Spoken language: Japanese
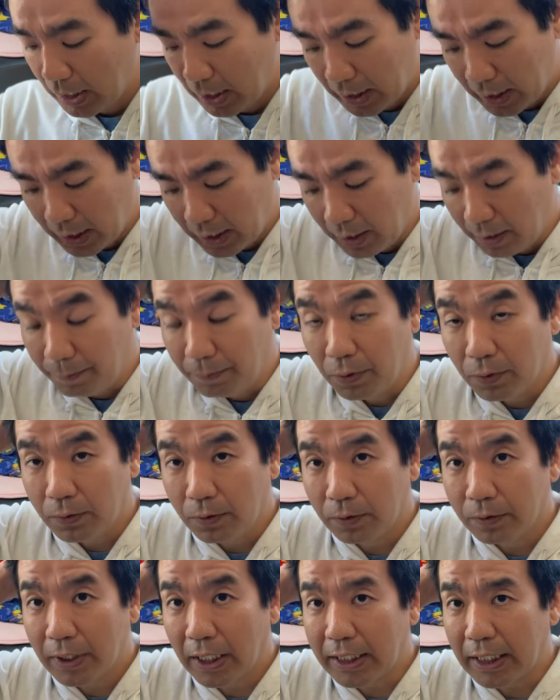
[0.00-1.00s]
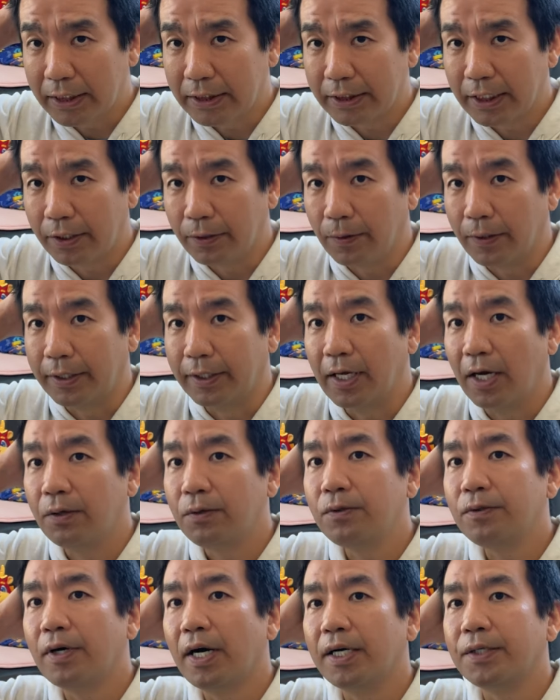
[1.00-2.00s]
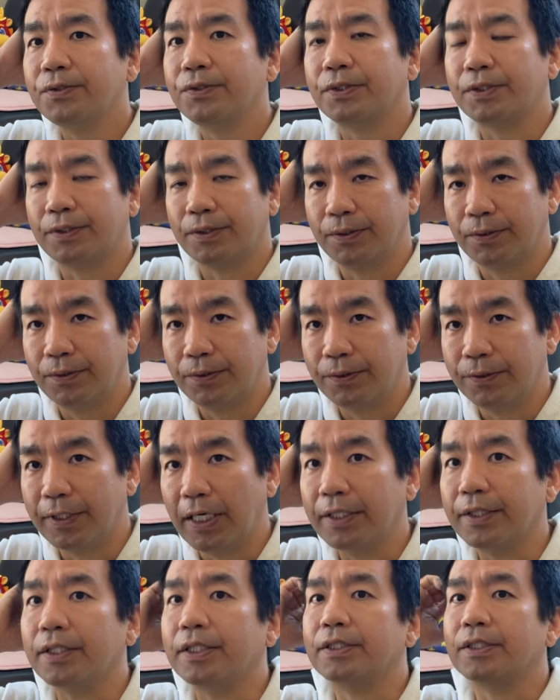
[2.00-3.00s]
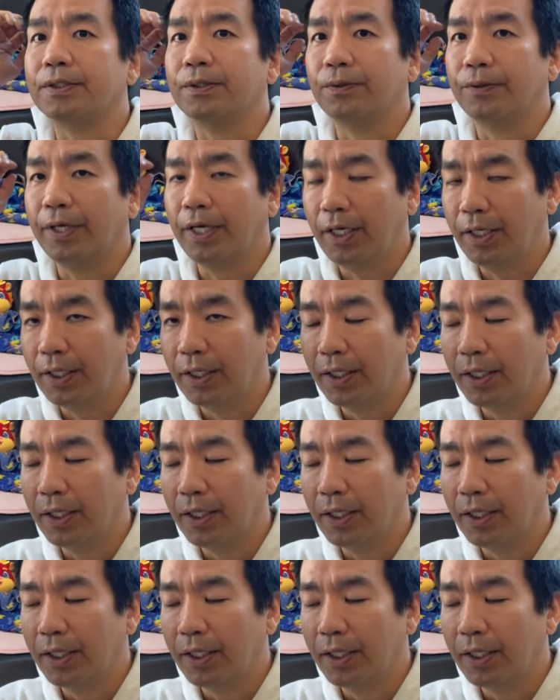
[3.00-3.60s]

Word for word: えー、僕が貸してるのはタウンハウスなんですよね。